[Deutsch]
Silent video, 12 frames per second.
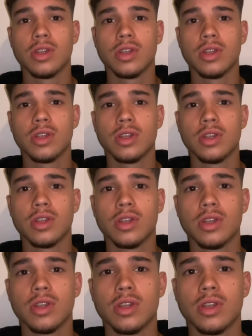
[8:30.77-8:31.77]

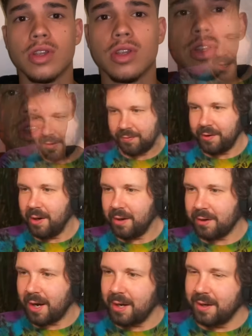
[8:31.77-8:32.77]
Ein, Aldi hat viele
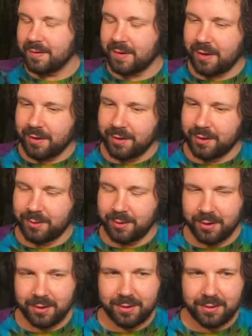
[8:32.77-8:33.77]
geile Sachen auch.